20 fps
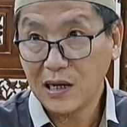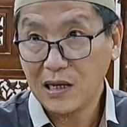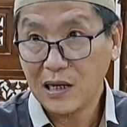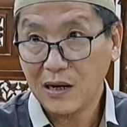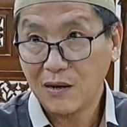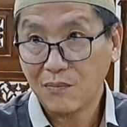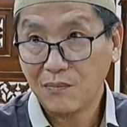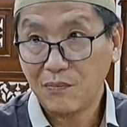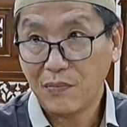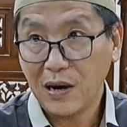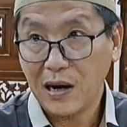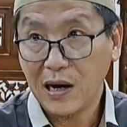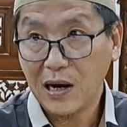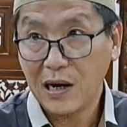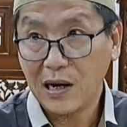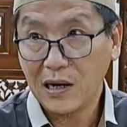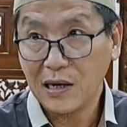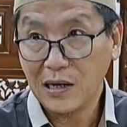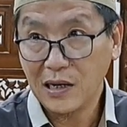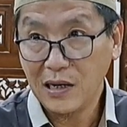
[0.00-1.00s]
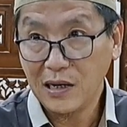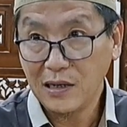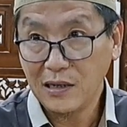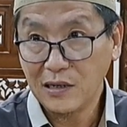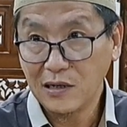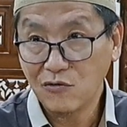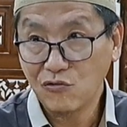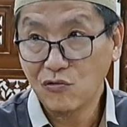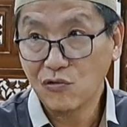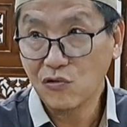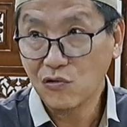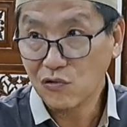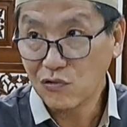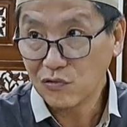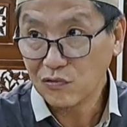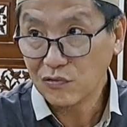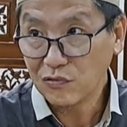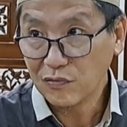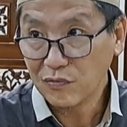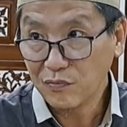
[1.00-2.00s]
yang paling
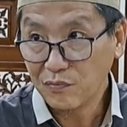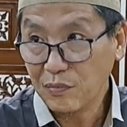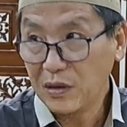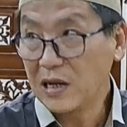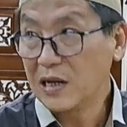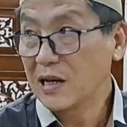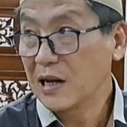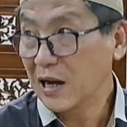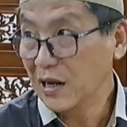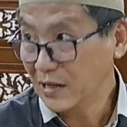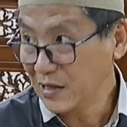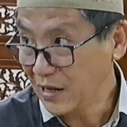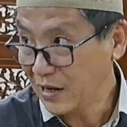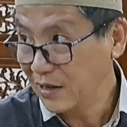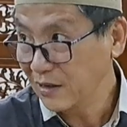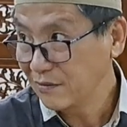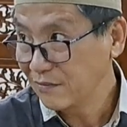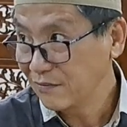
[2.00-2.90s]
dulu pindahnya